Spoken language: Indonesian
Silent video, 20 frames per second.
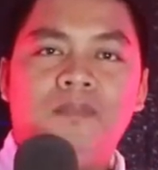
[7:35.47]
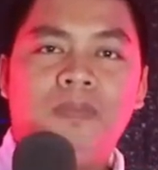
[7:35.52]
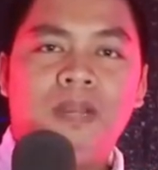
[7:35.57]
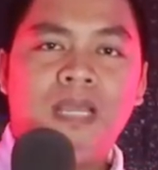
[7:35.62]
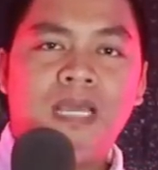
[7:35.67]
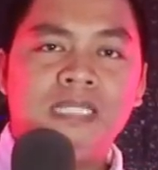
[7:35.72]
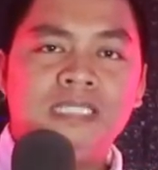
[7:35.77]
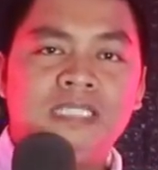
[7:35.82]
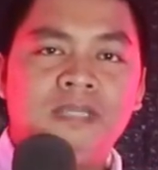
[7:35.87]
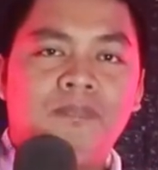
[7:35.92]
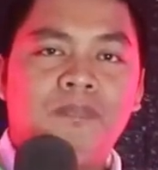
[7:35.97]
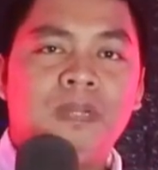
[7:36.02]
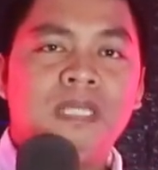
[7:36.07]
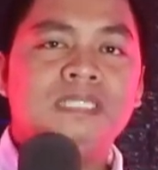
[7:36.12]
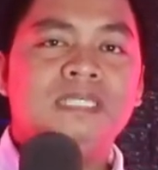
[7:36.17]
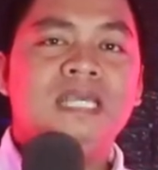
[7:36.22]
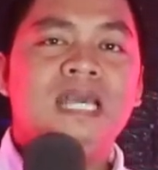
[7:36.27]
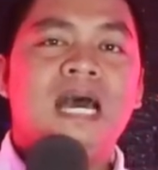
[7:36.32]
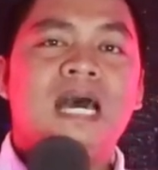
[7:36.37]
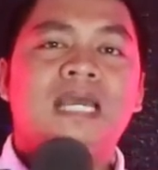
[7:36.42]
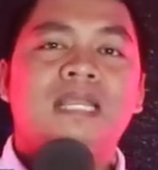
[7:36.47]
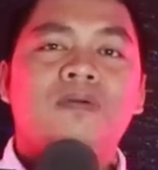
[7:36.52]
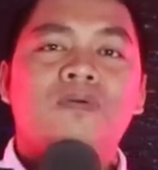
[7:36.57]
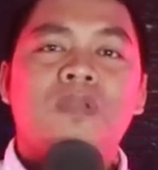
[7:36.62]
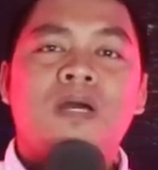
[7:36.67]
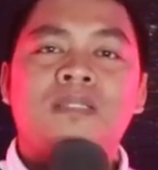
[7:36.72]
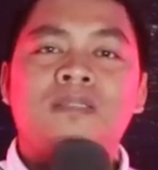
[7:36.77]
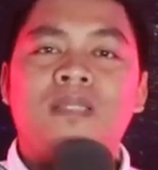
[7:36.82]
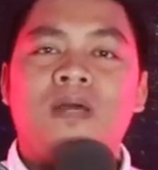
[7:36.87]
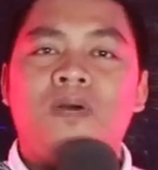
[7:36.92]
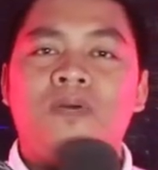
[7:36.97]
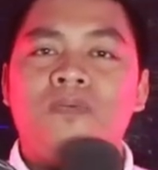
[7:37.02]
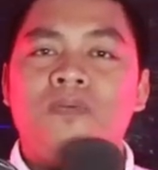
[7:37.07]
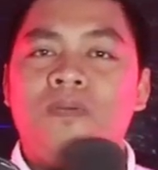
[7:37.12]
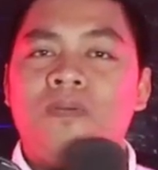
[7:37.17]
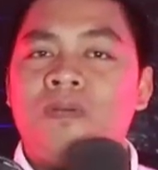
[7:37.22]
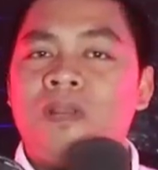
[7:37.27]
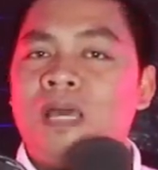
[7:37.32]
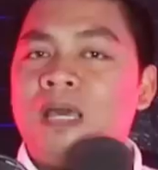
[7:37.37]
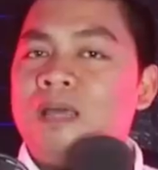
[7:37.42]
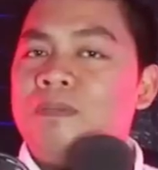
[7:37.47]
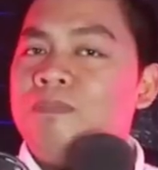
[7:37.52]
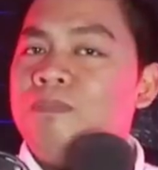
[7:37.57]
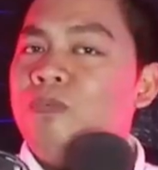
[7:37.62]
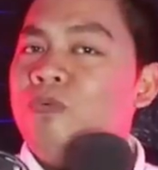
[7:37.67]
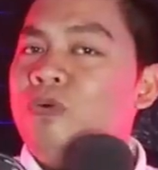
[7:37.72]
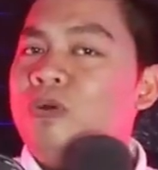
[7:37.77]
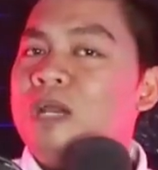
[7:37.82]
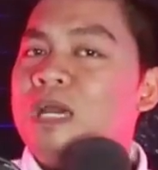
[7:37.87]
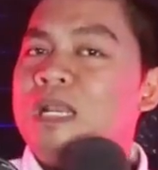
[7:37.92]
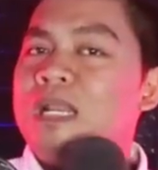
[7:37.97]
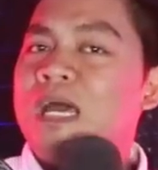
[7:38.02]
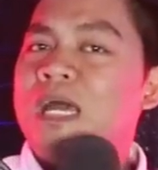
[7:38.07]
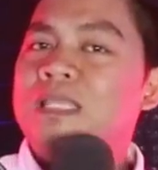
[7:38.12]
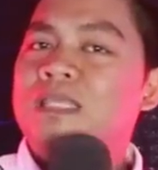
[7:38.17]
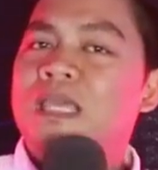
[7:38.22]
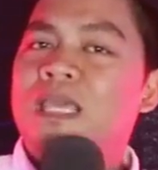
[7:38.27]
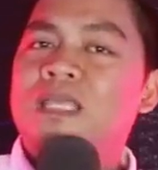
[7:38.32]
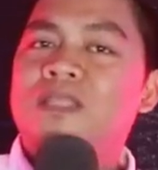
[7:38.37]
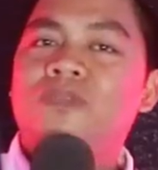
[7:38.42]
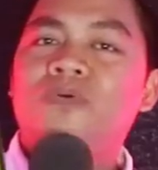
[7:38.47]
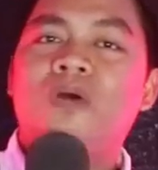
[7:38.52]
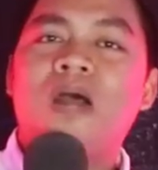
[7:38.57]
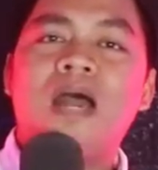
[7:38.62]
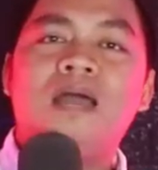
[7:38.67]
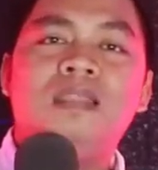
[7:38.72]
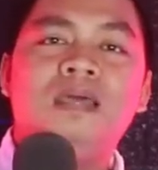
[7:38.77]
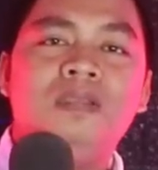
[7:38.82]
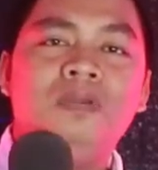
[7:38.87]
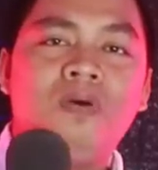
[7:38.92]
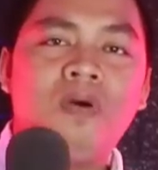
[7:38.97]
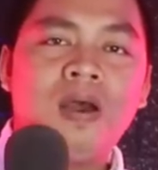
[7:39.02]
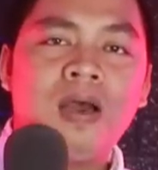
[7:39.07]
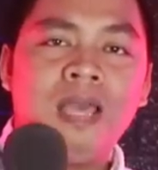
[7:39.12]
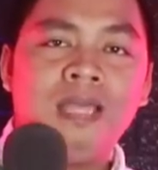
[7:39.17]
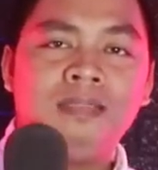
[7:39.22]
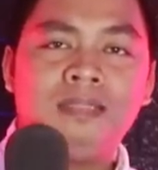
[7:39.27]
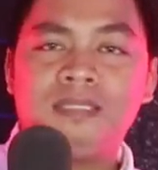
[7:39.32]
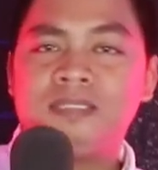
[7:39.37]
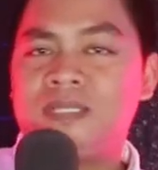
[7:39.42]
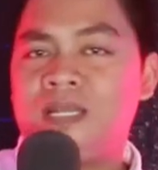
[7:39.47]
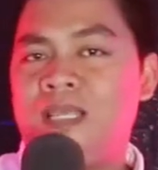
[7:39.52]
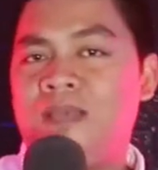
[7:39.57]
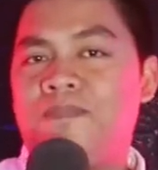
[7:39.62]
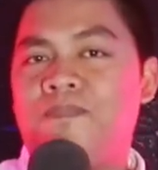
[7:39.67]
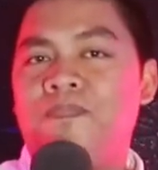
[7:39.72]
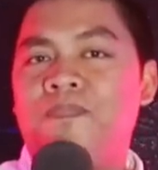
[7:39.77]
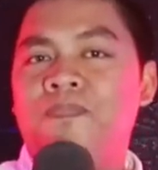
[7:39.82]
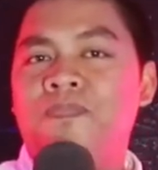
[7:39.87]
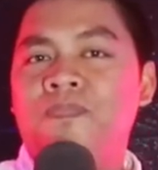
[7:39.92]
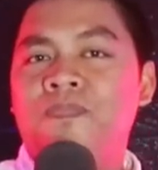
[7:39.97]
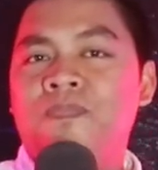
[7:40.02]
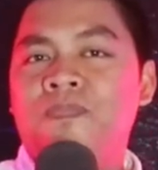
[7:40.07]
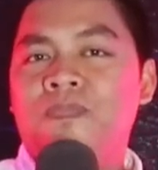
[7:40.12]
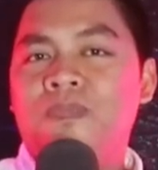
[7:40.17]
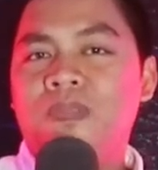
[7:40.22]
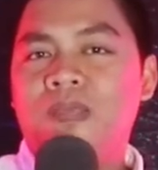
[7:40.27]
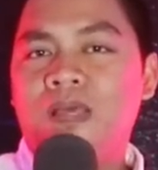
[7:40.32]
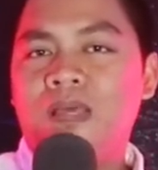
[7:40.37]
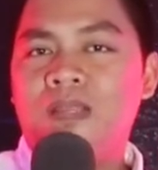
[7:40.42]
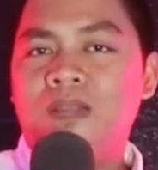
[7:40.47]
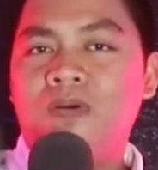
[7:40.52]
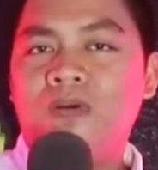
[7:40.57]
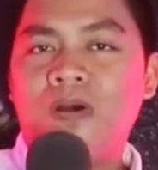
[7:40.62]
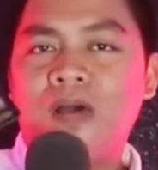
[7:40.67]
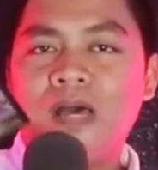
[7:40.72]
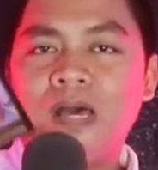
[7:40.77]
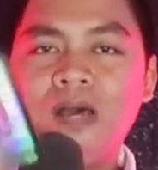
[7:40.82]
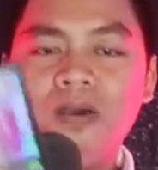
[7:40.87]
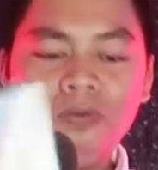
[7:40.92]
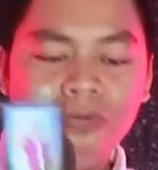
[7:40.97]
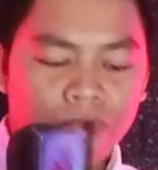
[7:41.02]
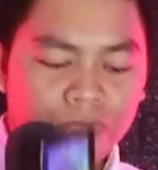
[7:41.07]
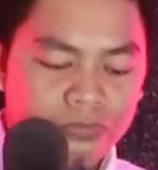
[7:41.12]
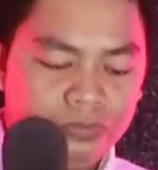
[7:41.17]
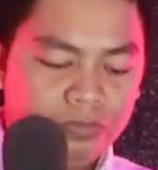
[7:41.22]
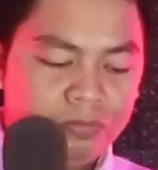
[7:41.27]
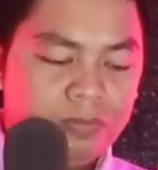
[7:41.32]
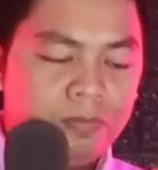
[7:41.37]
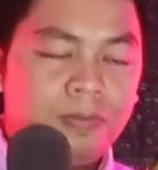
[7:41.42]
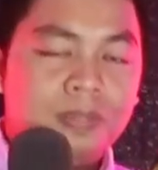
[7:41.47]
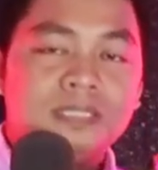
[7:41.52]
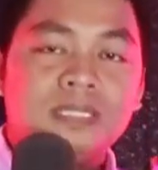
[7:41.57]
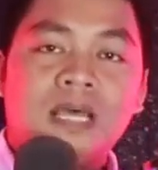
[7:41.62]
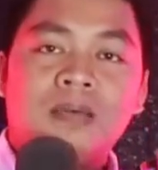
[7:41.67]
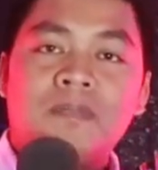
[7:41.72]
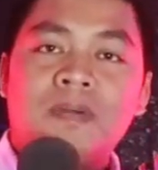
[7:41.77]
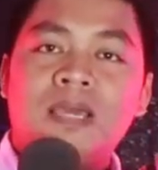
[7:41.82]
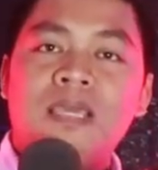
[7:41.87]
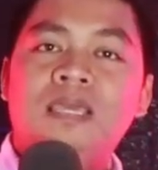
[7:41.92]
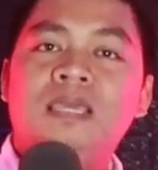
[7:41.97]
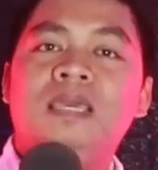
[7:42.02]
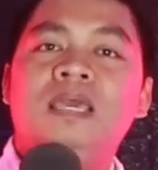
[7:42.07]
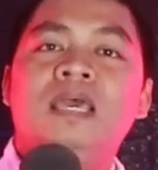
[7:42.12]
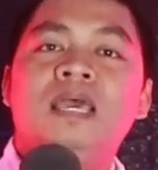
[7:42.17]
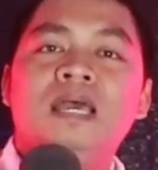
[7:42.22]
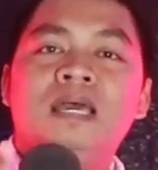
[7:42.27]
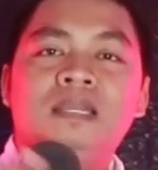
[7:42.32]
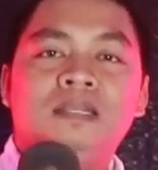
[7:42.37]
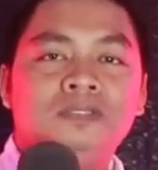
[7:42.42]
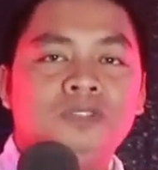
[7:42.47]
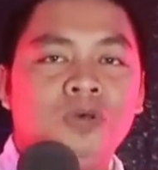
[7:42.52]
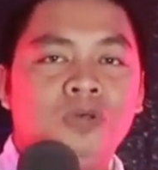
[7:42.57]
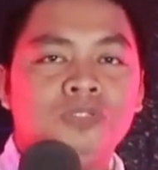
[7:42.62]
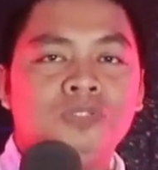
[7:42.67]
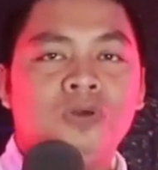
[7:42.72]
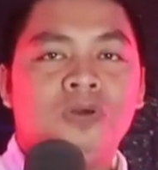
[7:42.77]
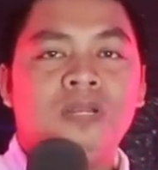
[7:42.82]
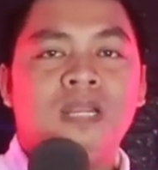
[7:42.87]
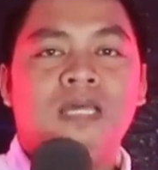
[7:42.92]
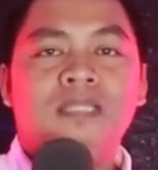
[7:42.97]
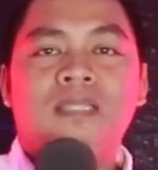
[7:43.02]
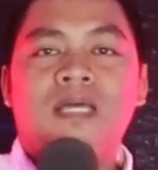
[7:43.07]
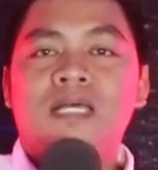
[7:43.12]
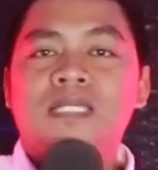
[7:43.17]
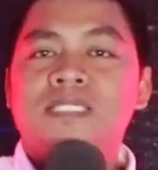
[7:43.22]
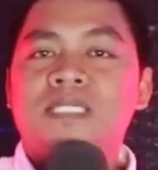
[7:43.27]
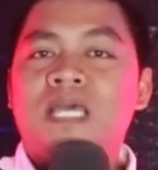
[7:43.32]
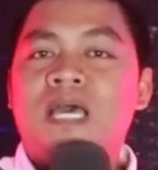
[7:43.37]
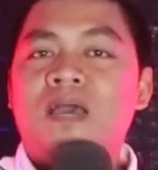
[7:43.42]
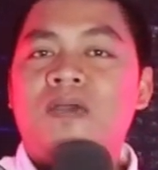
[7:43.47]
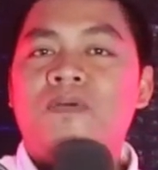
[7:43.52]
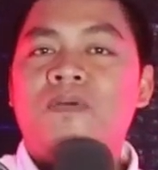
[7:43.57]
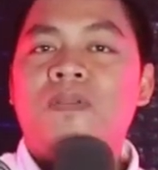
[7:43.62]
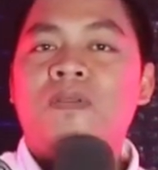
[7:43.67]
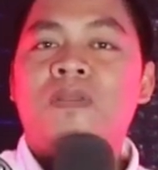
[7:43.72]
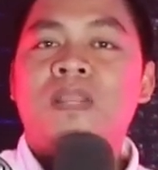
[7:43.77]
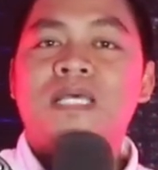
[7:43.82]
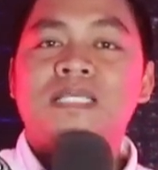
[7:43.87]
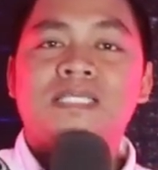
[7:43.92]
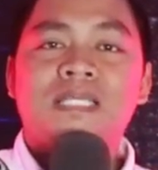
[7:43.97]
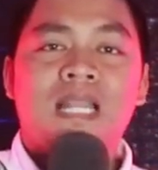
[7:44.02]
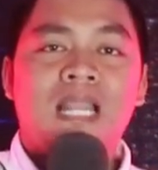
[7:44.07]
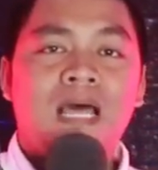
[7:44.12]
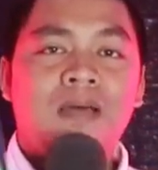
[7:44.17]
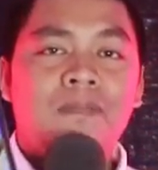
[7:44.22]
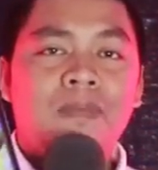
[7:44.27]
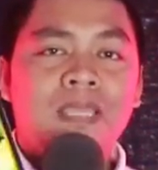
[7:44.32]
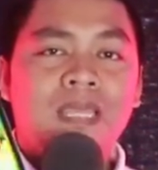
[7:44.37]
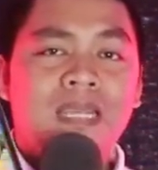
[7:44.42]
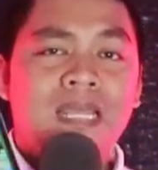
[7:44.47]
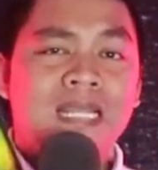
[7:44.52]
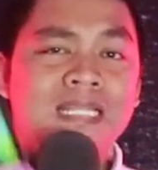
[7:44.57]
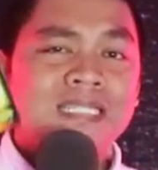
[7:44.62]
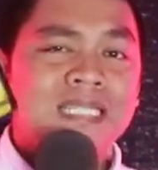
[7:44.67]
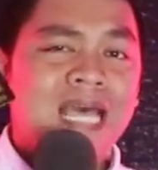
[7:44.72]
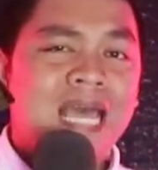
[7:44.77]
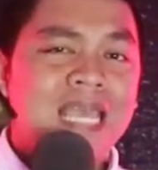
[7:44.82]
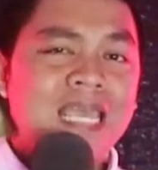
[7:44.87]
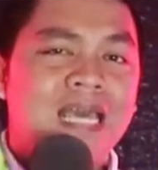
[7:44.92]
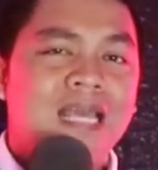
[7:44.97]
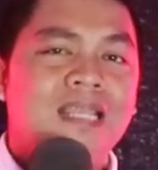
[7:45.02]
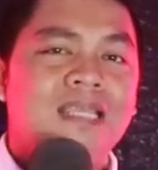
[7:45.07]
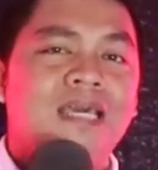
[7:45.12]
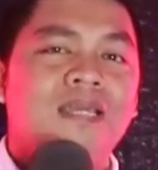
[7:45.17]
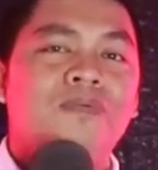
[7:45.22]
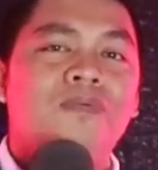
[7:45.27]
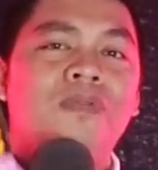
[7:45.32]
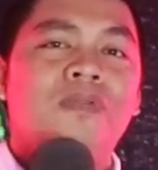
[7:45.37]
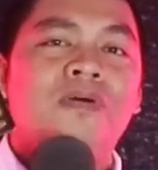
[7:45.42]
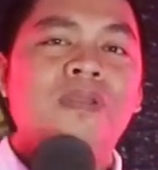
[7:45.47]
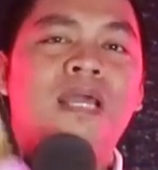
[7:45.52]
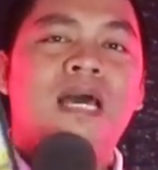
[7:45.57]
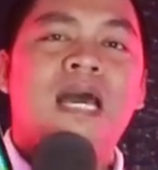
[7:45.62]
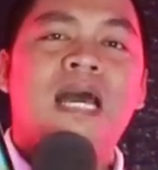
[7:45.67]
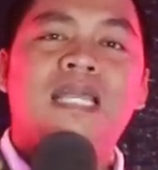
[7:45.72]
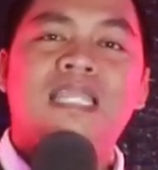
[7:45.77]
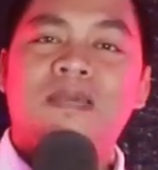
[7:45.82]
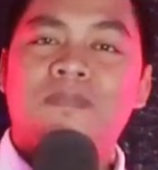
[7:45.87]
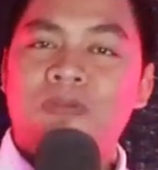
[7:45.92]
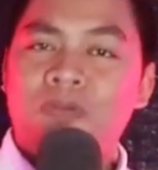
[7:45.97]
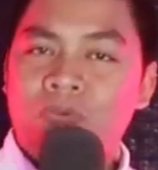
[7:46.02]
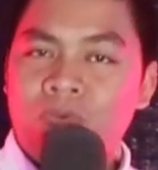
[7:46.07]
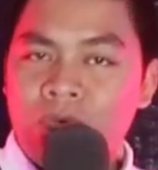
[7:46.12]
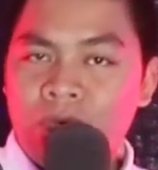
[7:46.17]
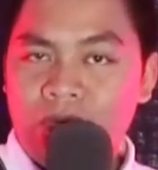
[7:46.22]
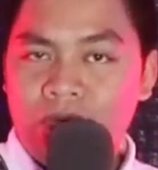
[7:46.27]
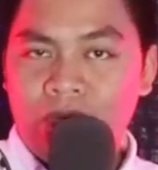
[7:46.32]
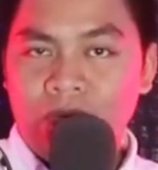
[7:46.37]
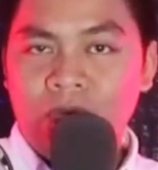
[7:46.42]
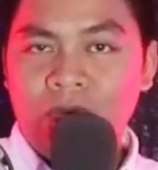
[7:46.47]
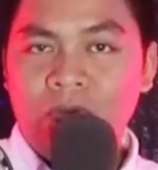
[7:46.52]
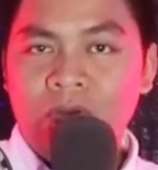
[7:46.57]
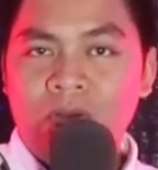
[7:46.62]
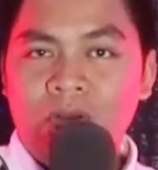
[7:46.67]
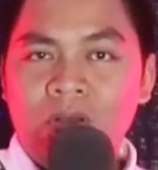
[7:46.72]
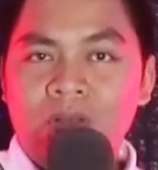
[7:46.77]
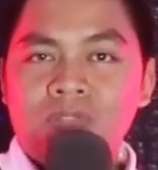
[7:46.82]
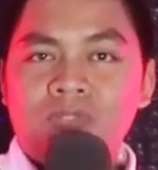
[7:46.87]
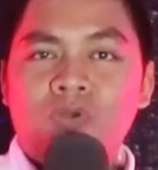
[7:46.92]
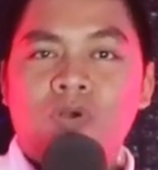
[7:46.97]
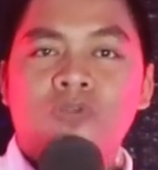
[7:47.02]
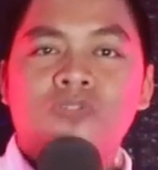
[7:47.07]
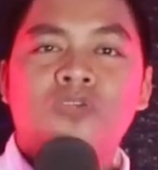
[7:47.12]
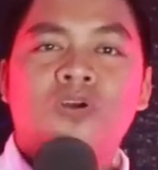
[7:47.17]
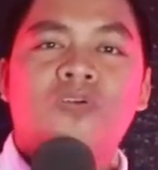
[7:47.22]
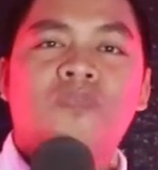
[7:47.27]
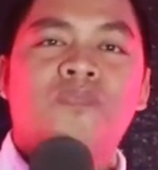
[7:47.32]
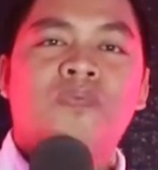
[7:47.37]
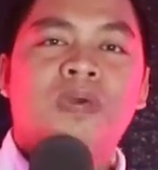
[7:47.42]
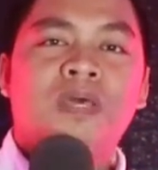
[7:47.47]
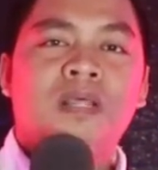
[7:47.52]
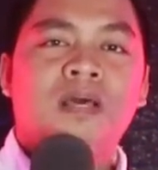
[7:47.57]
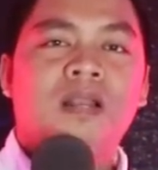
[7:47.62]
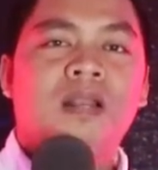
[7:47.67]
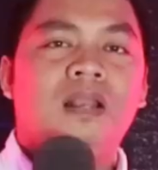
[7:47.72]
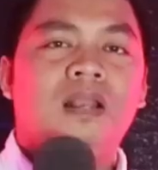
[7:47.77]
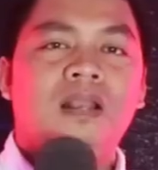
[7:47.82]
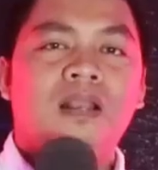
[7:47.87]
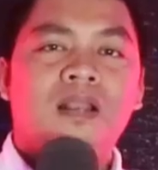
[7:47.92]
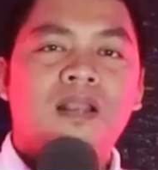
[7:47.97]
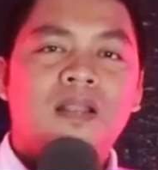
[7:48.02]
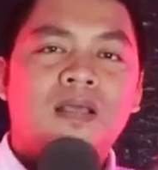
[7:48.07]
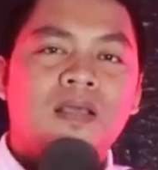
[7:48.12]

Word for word: berikan surprise di hari ulang tahun Wilona bukan hanya itu ada doa yang terselip ya doa untuk membersamai sosok Natasha Wilona selamanya dan saya lihat Wilona hanya menunggu sosok Feral.